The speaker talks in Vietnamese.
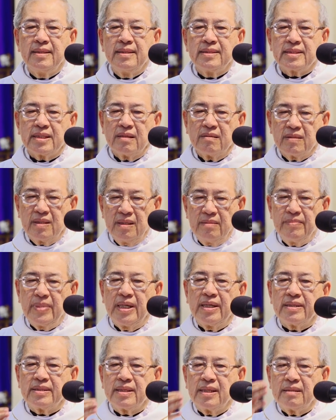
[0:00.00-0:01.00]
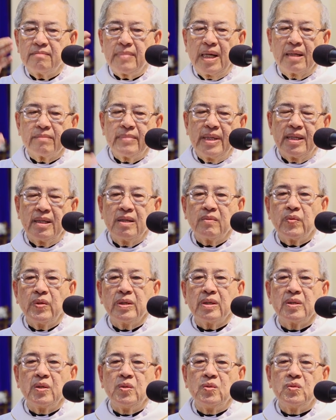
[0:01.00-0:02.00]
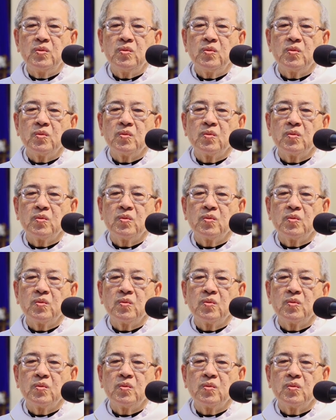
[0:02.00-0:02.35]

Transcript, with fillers: sau khi bề trên bạn bè để khuyên nhủ